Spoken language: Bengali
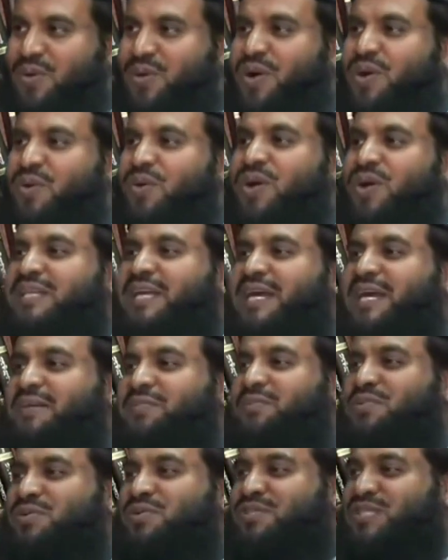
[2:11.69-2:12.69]
ওর অর্ধেক
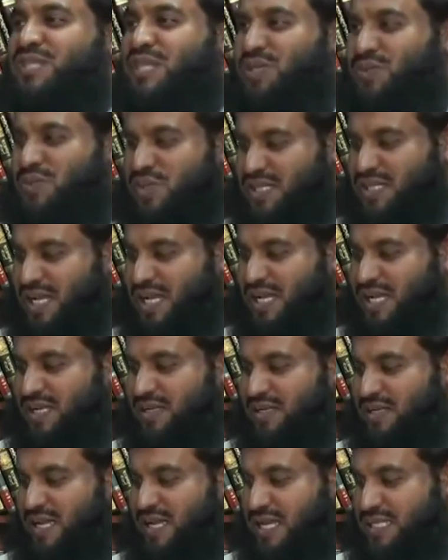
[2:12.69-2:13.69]
পঞ্চাশ ওয়াসাক
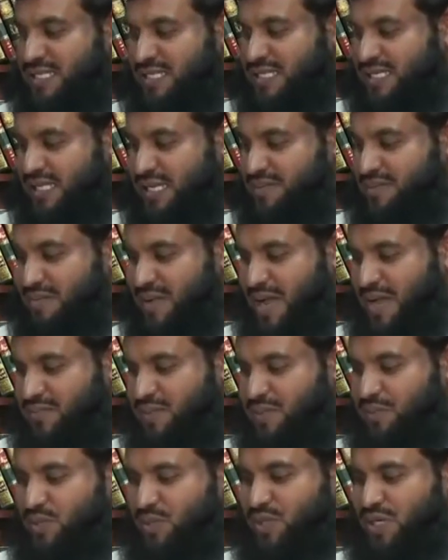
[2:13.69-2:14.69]
আদেশটি ইমাম
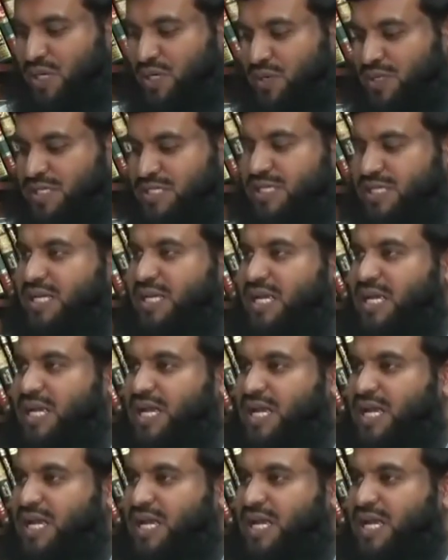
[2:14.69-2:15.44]
আহমদ বর্ণনা করেছেন